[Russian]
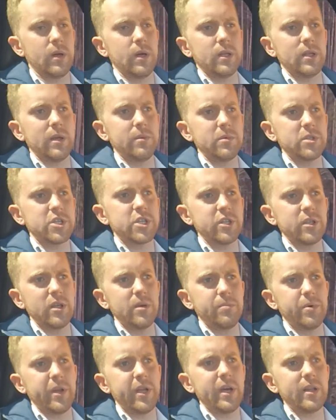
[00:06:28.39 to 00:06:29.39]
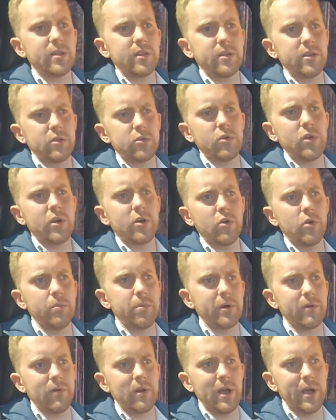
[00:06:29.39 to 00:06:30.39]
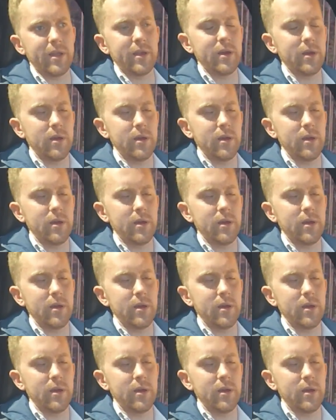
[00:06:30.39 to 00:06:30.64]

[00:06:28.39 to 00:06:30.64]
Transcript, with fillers: Этой машиной приятно не только управлять,